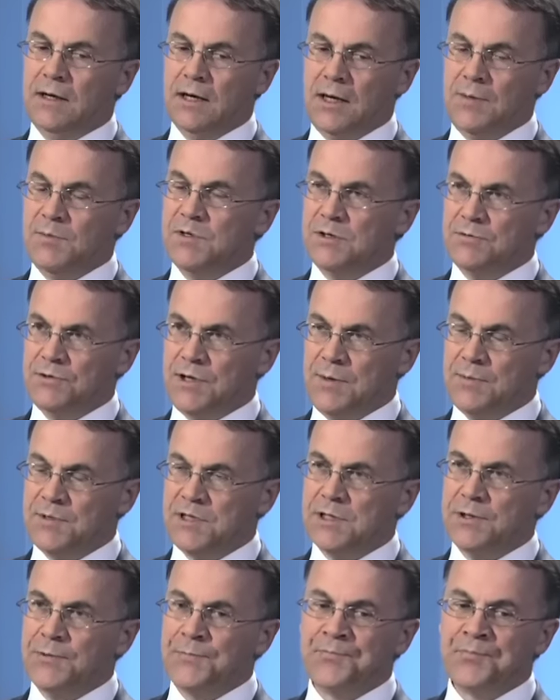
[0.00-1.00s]
jakim są
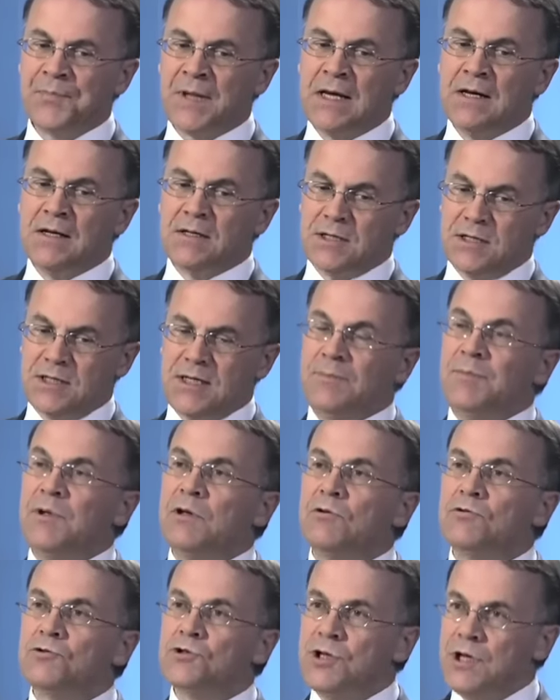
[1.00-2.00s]
Niemcy,
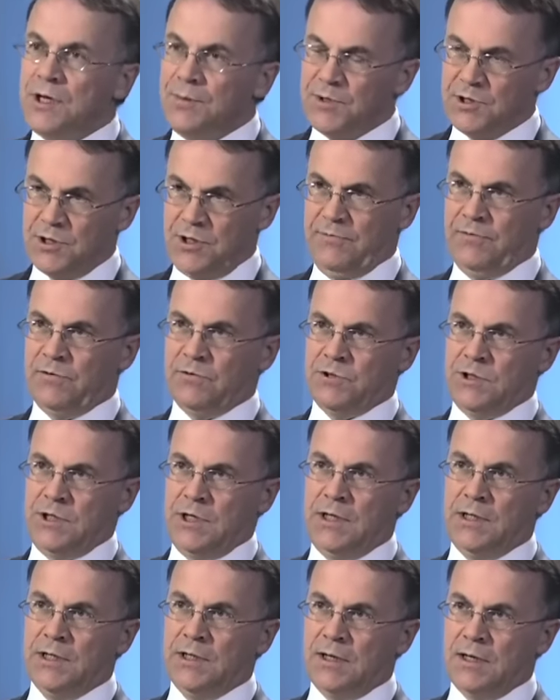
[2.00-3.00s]
czasami różnimy się w
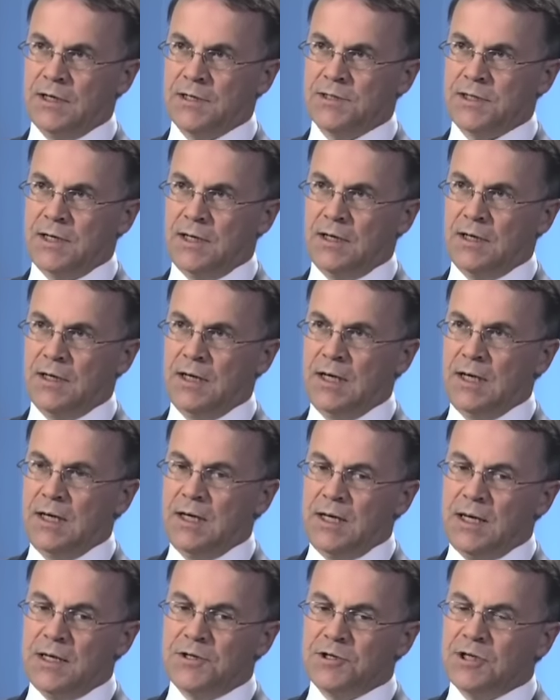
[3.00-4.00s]
różnych interesach
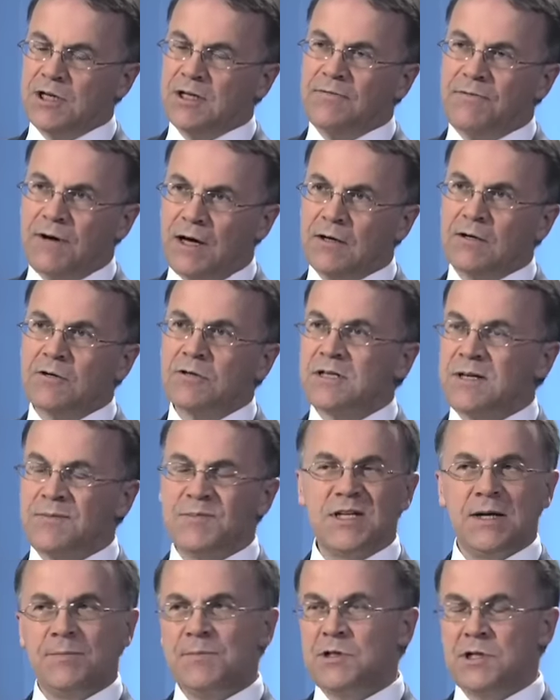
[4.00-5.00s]
i trzeba twardo z
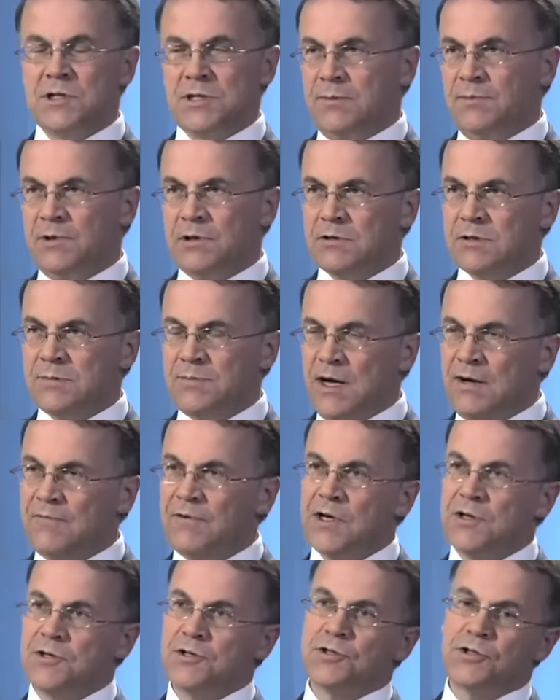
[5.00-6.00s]
Niemcami czasami
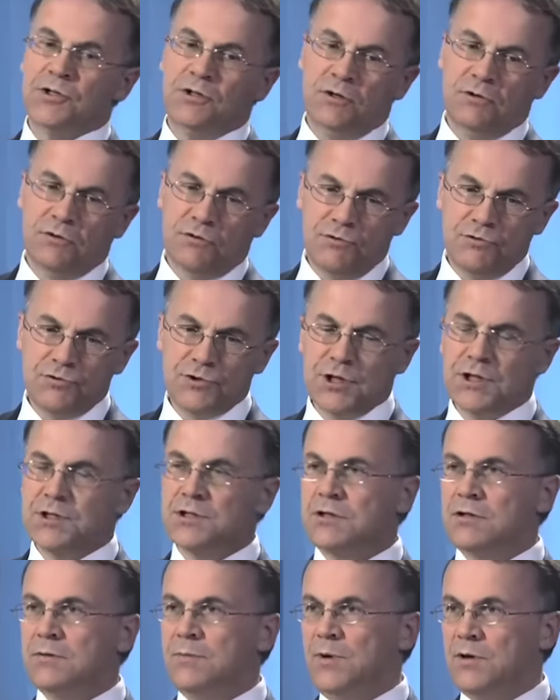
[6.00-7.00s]
rozmawiać, czy o rurze,
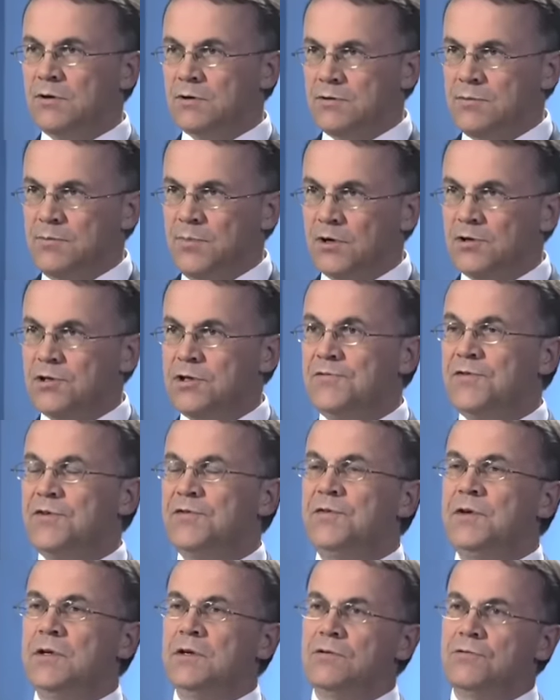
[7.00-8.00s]
czy o porcie w
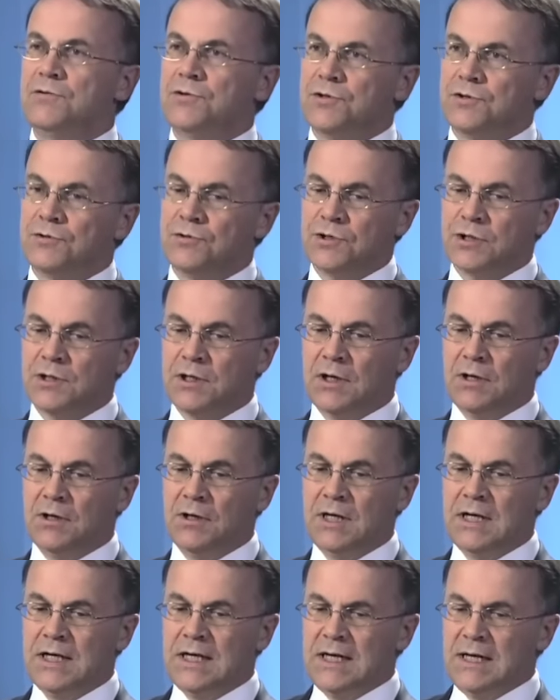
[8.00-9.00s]
Świnoujściu, czy o
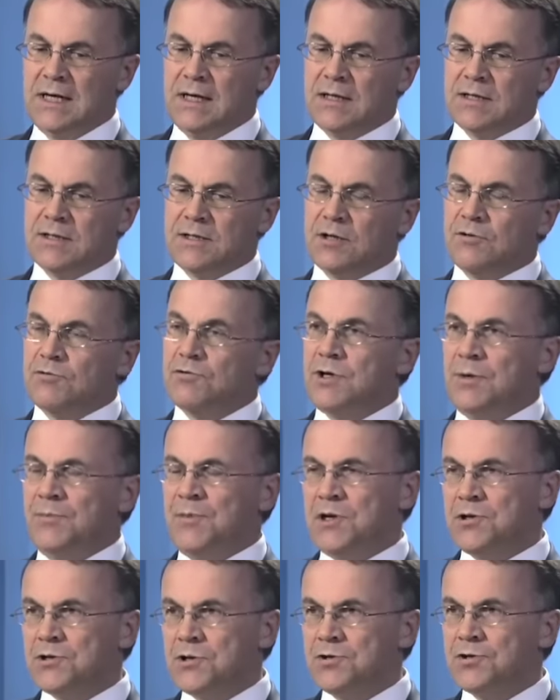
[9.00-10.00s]
statusie
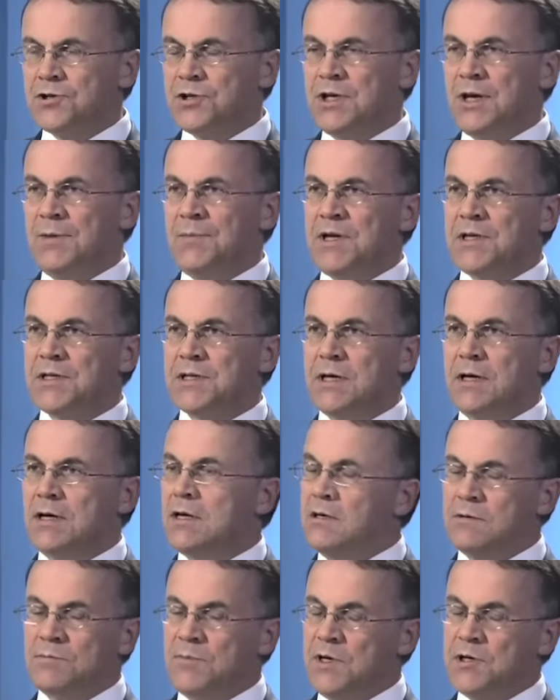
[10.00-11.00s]
mniejszości,
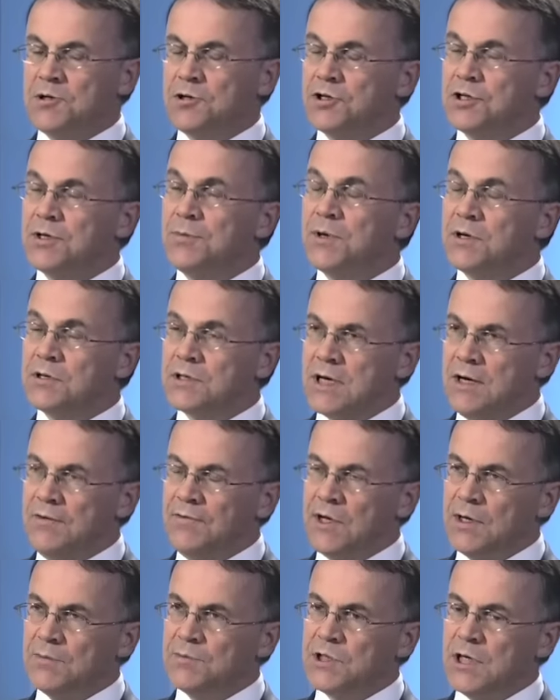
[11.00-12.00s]
e, mniejszości polskiej
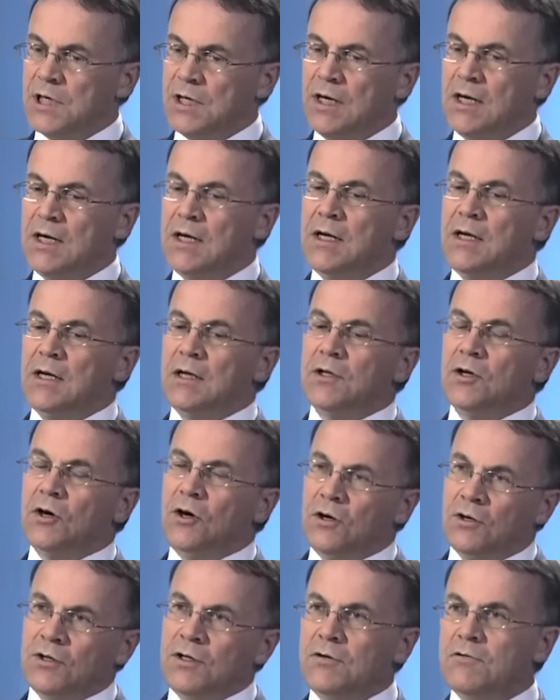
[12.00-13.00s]
w Niemczech,
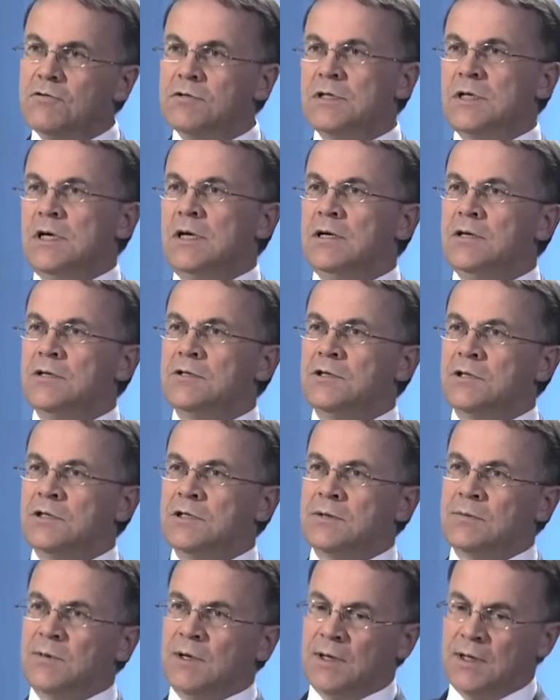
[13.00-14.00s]
to oni uznali, że
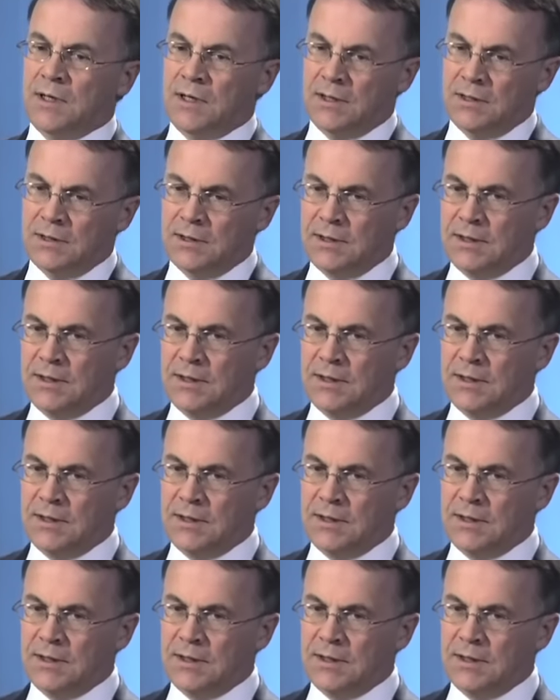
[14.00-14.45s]
trzeba e,